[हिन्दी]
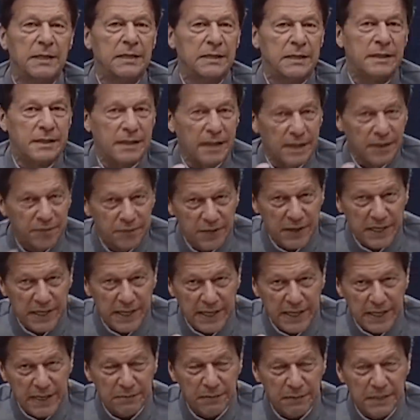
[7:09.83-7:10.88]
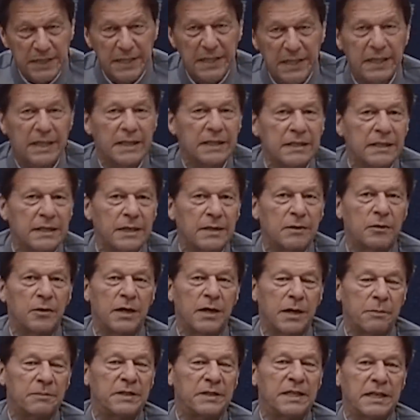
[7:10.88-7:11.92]
सिर्फ ये एक महीने के अंदर और
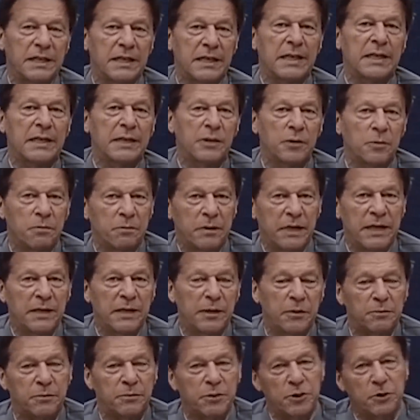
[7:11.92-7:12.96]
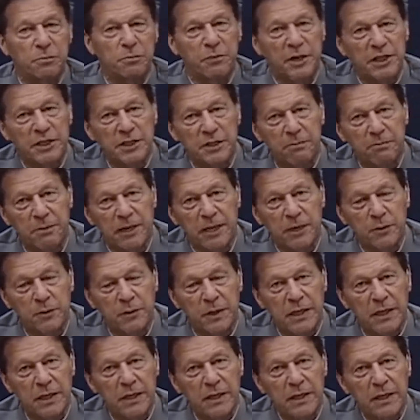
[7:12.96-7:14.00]
आप देख रहे हैं कि रुपए के ऊपर जो प्रेशर पड़ा हुआ
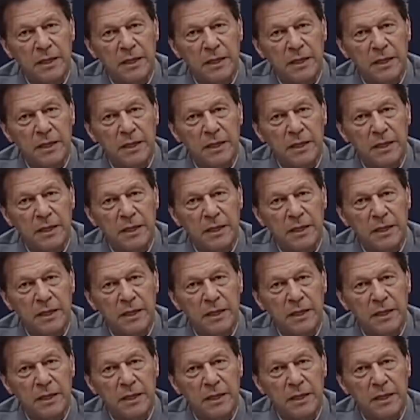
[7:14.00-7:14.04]
है